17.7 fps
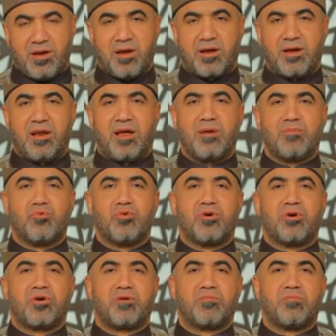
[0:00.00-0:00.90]
لك الحمد
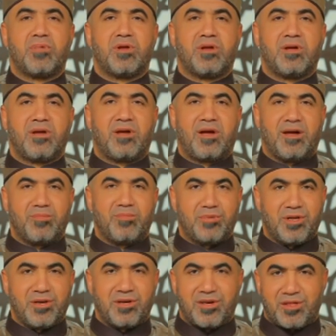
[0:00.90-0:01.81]
يا ربنا
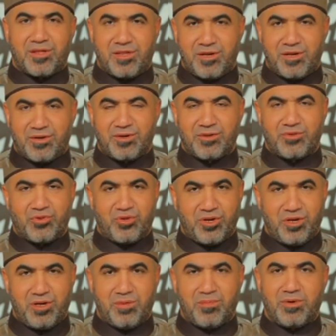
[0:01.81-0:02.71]
حمدا كثيرا
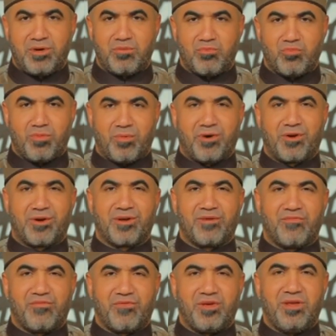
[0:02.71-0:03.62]
طيبا
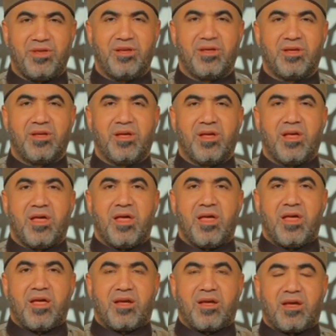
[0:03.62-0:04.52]
مباركا فيه
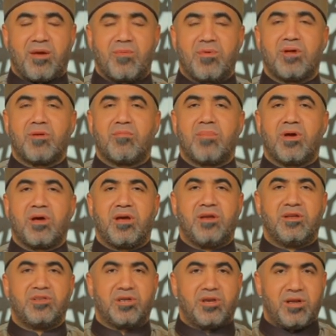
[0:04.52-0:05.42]
كما ينبغي
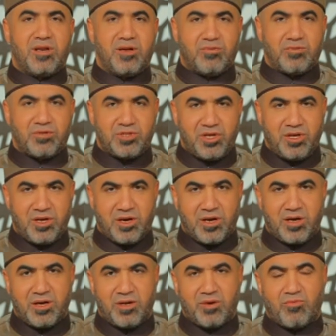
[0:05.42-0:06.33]
لجلال
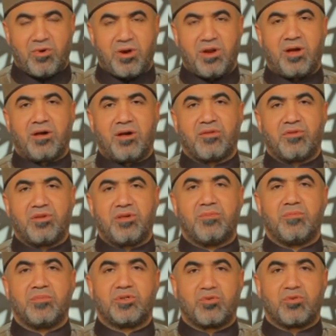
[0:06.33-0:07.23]
وجهك
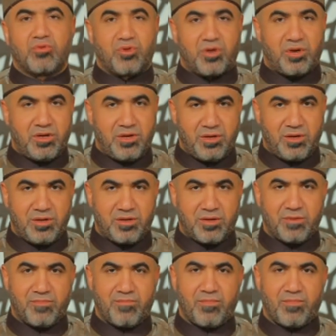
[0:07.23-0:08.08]
ولعظيم سلطانك